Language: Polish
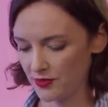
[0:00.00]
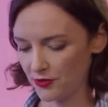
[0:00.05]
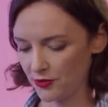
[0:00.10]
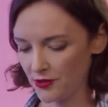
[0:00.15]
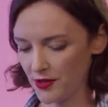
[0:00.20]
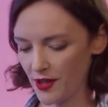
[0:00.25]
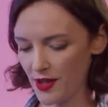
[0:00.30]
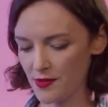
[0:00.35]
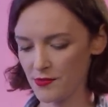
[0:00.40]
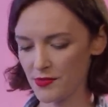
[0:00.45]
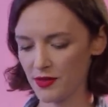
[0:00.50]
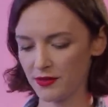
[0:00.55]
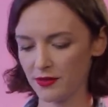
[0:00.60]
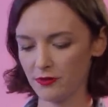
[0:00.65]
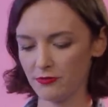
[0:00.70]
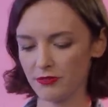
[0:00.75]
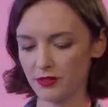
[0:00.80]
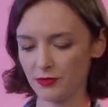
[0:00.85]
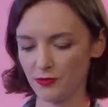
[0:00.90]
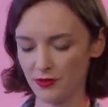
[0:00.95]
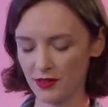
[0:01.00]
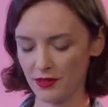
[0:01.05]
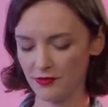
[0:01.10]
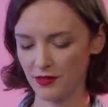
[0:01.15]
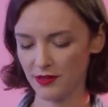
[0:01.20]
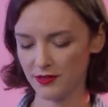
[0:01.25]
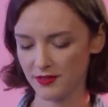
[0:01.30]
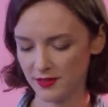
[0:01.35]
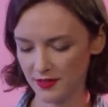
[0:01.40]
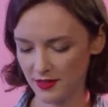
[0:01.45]
to ja, Mateusz
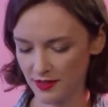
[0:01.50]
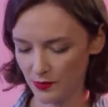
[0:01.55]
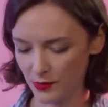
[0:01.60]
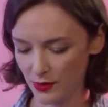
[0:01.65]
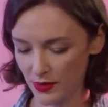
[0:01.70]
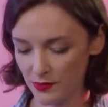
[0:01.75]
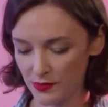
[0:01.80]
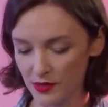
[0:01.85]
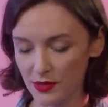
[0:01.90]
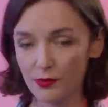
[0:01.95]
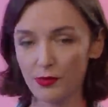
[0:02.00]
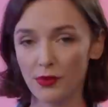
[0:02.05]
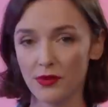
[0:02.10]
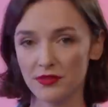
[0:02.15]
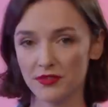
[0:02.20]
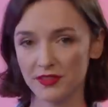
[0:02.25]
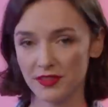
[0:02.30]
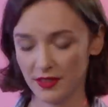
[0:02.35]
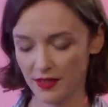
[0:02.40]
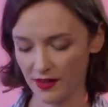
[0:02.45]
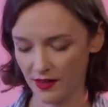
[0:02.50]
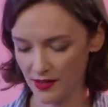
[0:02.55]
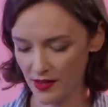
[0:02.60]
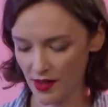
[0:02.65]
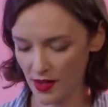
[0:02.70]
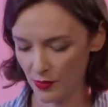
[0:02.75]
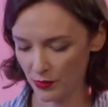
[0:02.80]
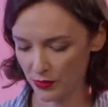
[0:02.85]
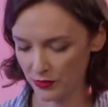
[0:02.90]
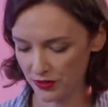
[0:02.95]
Morawiecki, premier Polska,
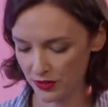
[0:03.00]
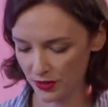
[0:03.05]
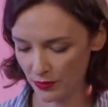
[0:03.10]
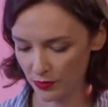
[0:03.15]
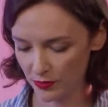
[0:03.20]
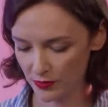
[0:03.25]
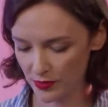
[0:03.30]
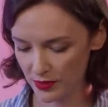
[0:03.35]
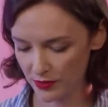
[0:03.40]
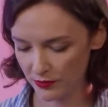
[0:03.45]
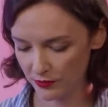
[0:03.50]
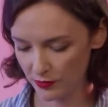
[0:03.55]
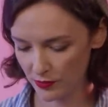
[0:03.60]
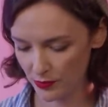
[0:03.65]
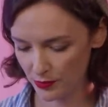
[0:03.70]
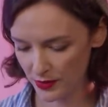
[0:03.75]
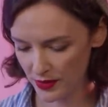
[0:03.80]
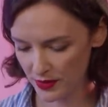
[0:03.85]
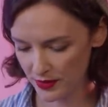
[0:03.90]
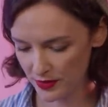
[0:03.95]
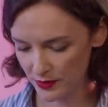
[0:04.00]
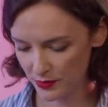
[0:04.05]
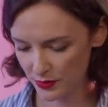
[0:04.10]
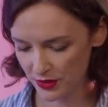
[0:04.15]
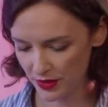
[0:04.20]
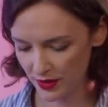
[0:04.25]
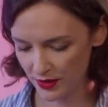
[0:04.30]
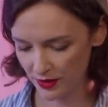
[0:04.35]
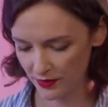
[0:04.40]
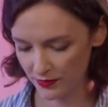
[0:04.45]
potrzebuję Twój pilny
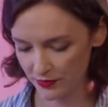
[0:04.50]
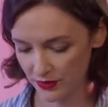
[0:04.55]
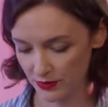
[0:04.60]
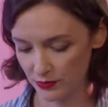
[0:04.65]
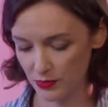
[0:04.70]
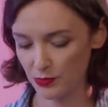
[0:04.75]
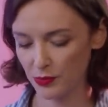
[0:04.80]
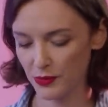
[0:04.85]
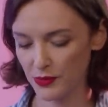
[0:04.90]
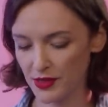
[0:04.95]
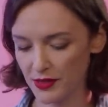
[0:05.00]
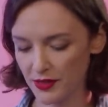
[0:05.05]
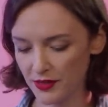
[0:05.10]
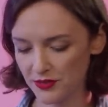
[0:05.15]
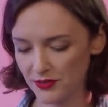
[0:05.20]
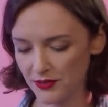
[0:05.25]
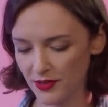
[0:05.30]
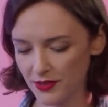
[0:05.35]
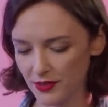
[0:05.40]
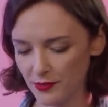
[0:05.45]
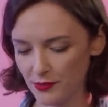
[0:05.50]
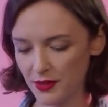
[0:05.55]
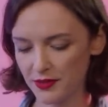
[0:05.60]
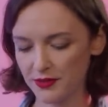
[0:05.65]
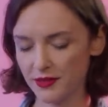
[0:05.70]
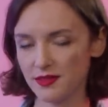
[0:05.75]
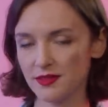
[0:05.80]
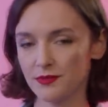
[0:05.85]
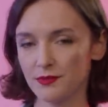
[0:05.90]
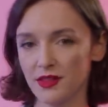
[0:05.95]
przelew, żeby pojechać na
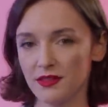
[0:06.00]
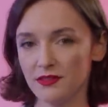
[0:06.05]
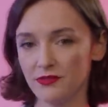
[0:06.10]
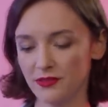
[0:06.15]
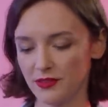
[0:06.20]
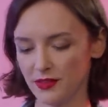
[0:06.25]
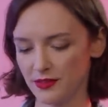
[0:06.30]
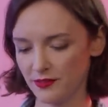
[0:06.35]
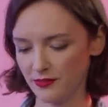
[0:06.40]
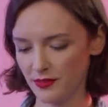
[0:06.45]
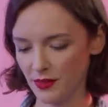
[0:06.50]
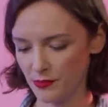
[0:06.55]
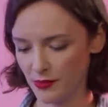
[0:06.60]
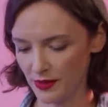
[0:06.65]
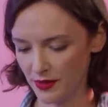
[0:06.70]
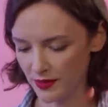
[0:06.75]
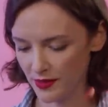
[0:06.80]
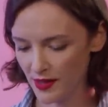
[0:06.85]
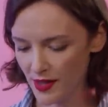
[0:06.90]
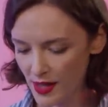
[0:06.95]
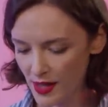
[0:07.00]
debatę z Manfred Weber.